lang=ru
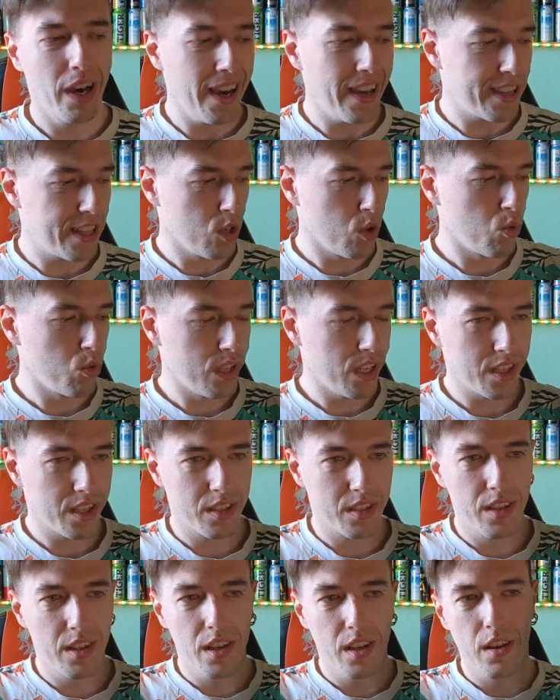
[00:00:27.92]
Это у нас
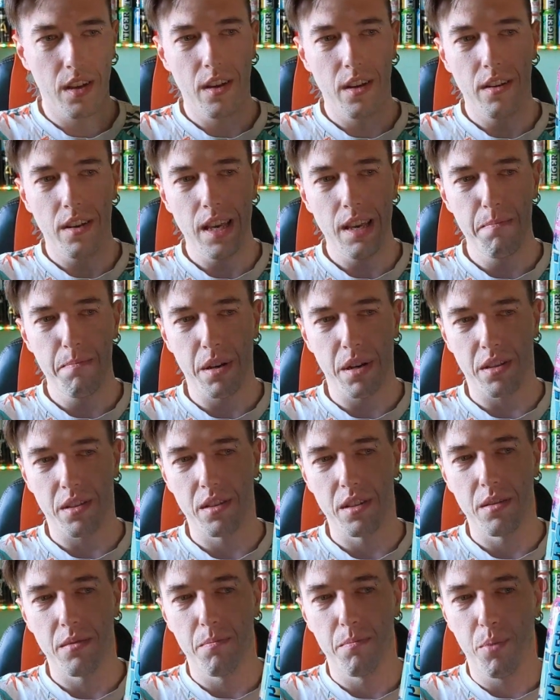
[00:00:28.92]

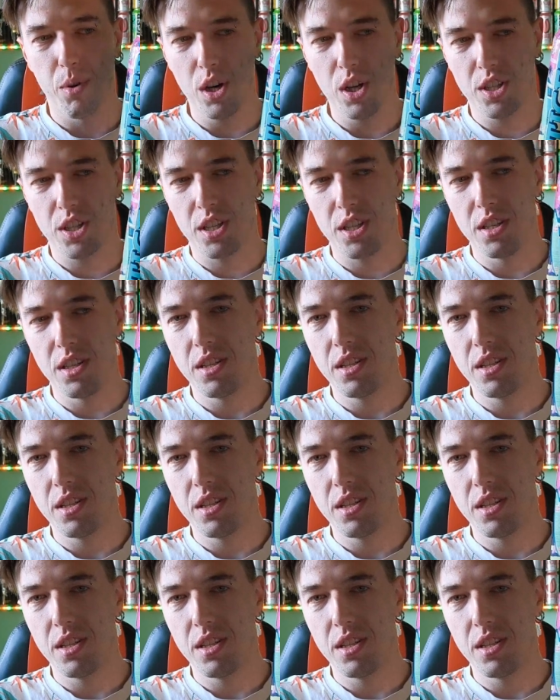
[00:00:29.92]
импортный польский